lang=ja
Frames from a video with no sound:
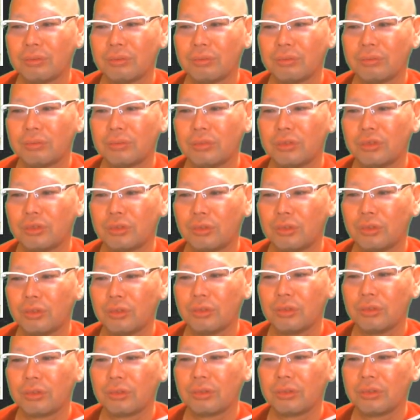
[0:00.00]
のこ
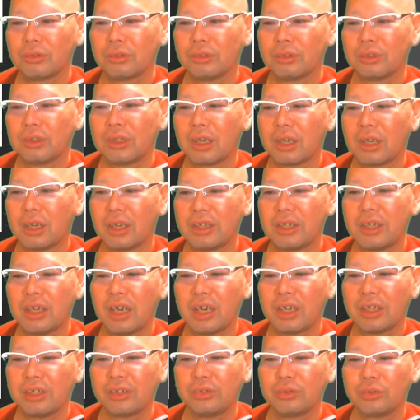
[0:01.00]
の中に
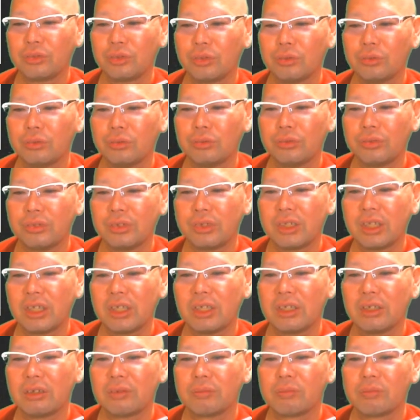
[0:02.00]
入っとるん
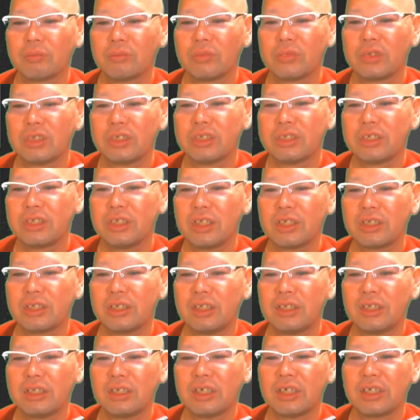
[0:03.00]
で税
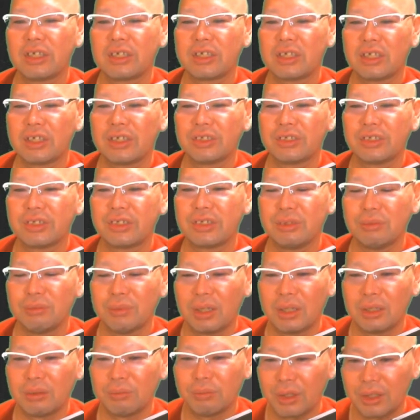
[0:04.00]
金が引かれてし
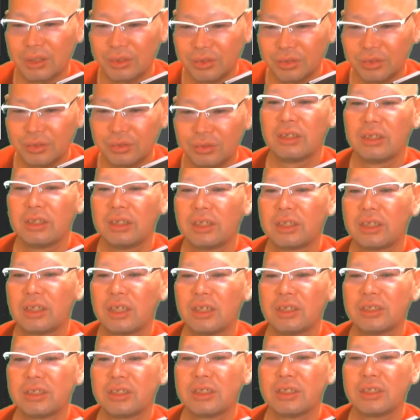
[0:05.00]
まいます非
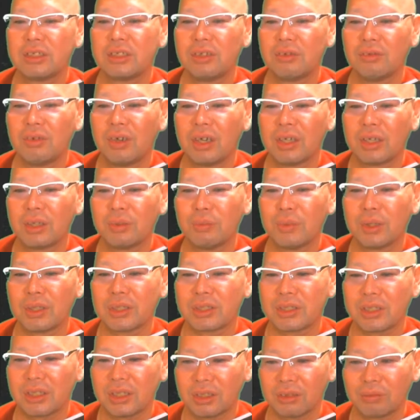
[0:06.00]
課税ではありま
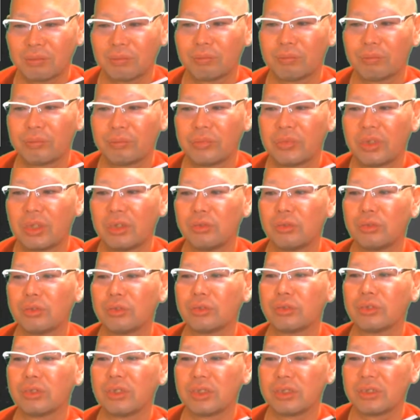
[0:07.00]
せんというこ
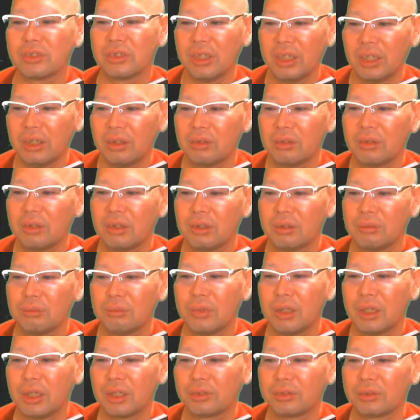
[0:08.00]
とですね
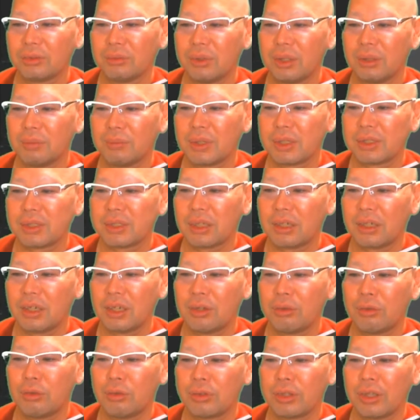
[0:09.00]
まああとまあまあ社
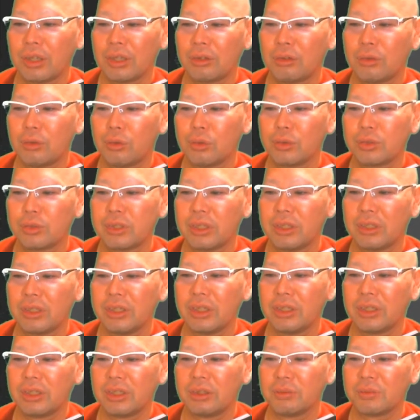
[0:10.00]
会保険厚生
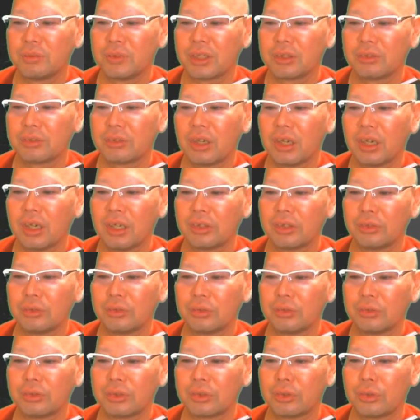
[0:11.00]
年金もちゃんと入っ
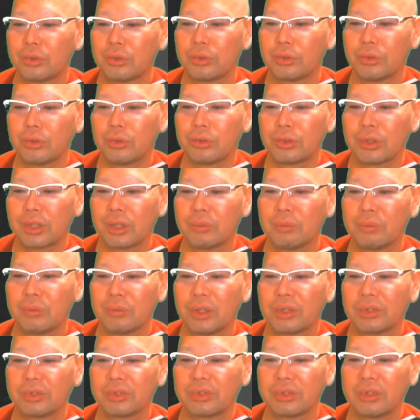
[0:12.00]
とって雇用保険も
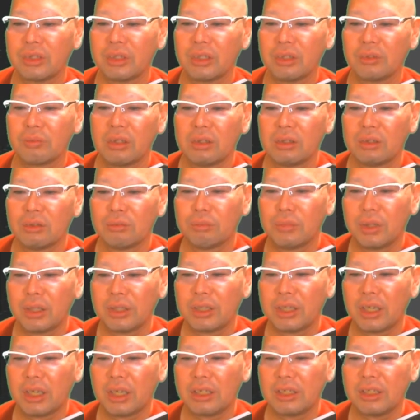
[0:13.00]
あってまあ
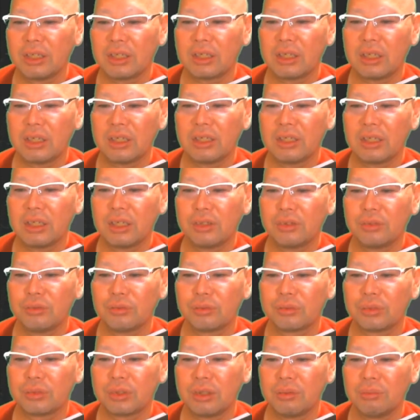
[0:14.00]
なんやかんや言っ
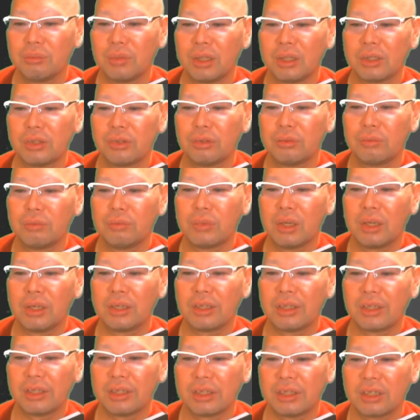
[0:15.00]
てまあ4
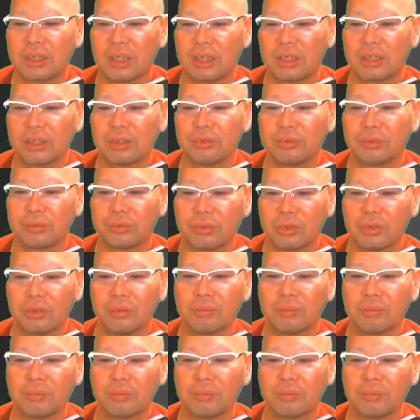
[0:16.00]
万円引かれると